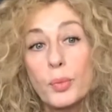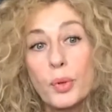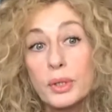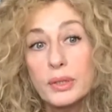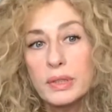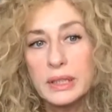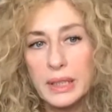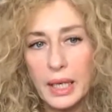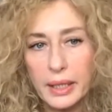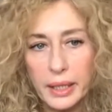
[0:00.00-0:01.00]
può
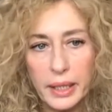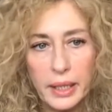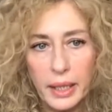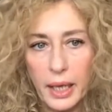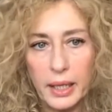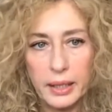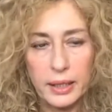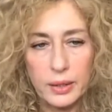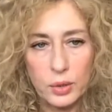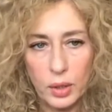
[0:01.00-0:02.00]
diventare
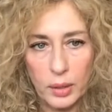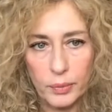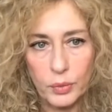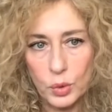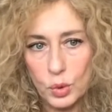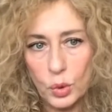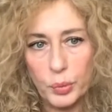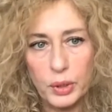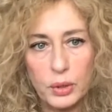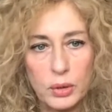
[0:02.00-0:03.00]
anche insomma non solo
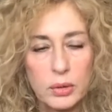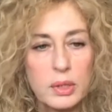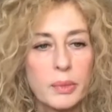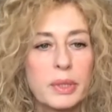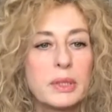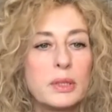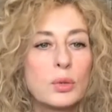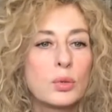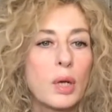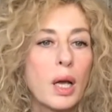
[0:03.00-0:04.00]
pericolosa ma
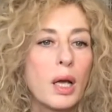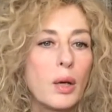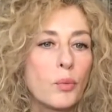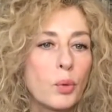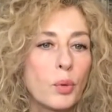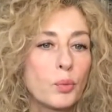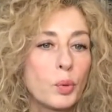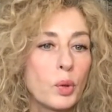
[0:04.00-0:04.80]
addirittura può,